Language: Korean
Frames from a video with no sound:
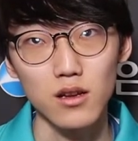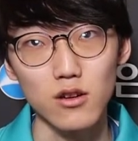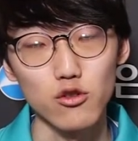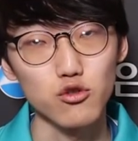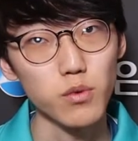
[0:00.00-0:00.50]

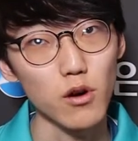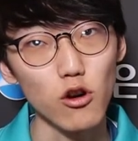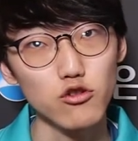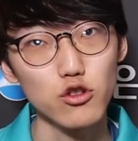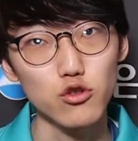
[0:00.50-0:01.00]
그런 슈퍼
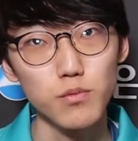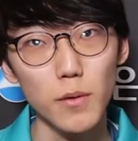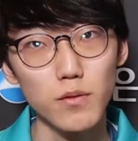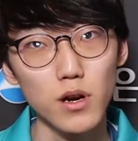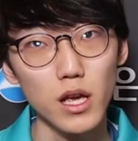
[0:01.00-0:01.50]
허수의
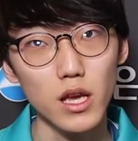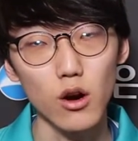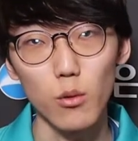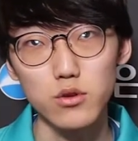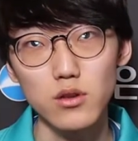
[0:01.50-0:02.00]
슈퍼
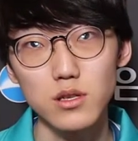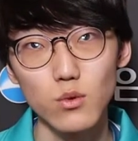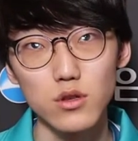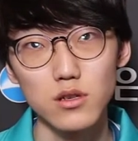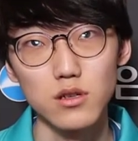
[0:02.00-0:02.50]
플레이가
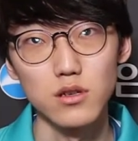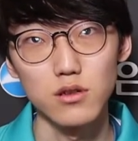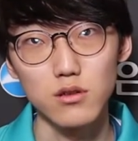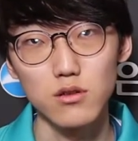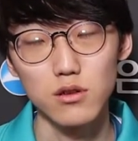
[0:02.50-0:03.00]

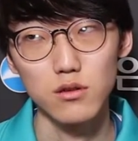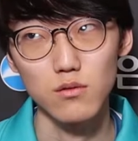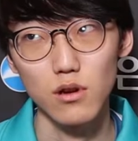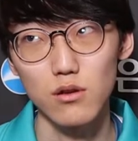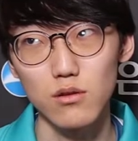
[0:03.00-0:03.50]
없었으면은
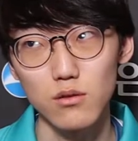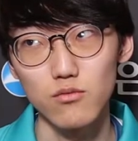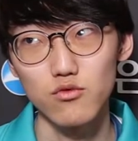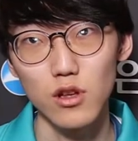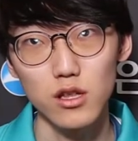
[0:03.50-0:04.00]
그냥
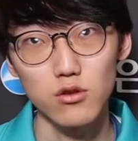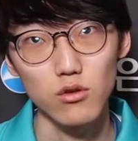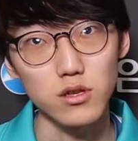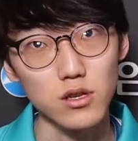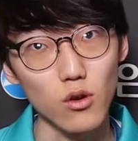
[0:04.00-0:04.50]
무난히
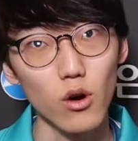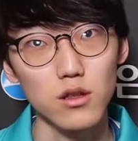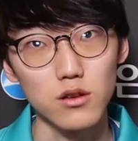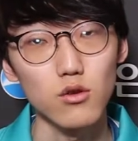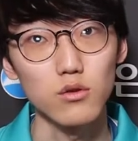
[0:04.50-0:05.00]
졌을 것
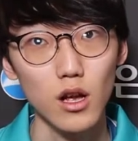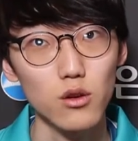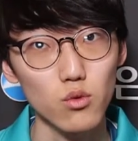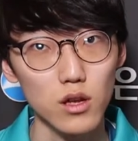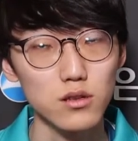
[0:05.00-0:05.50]
같은 그런
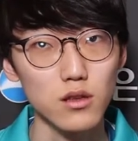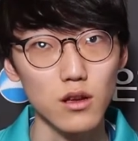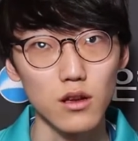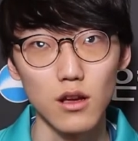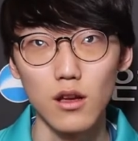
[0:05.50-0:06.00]
생각도
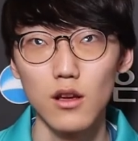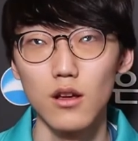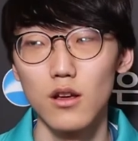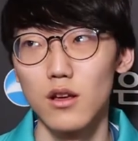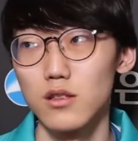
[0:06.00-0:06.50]
하는데
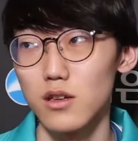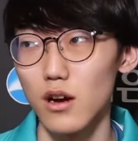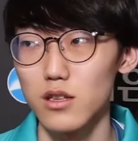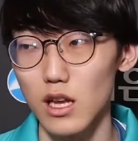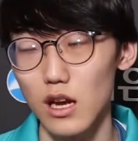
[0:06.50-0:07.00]

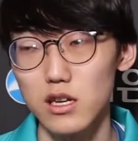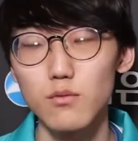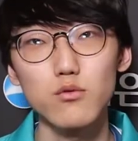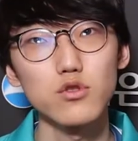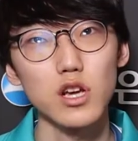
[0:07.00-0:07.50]
제가 그
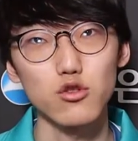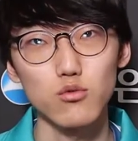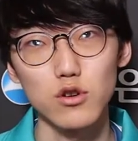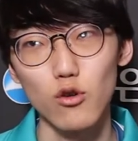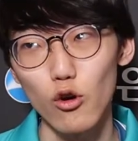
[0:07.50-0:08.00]
부분은 제가
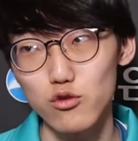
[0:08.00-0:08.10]
좀 그리고